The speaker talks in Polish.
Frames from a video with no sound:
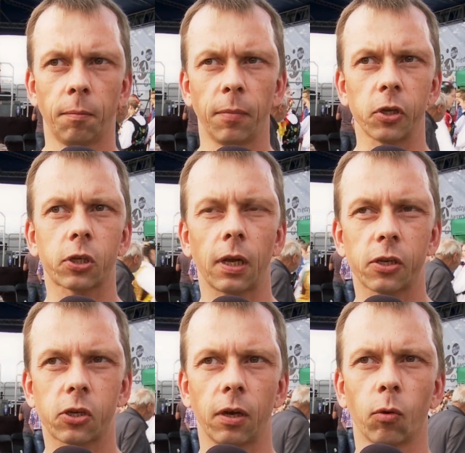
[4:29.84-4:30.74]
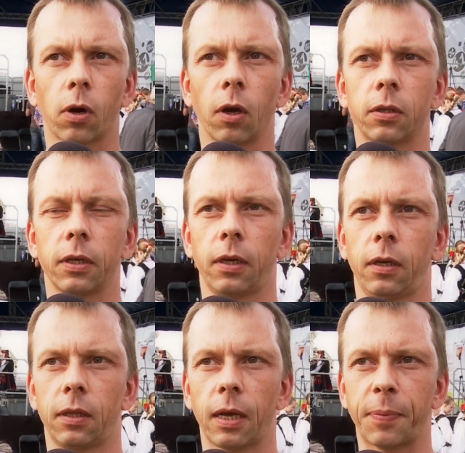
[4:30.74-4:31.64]
Myślę, że urody
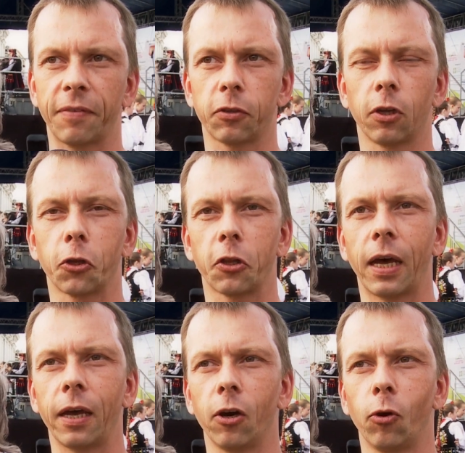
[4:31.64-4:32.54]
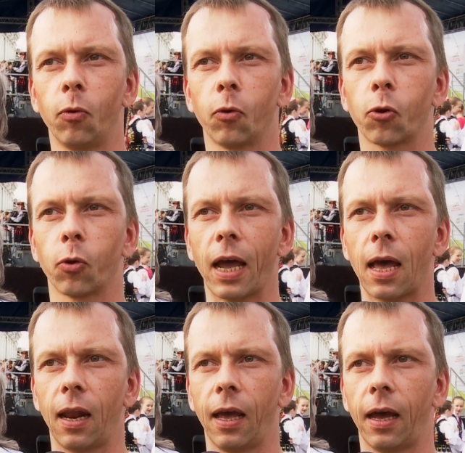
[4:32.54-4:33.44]
na pewno dodają
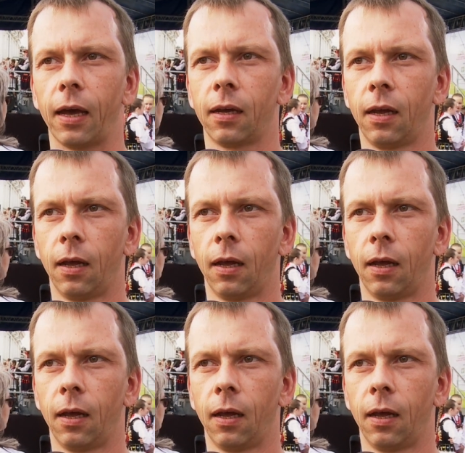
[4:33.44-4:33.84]
górale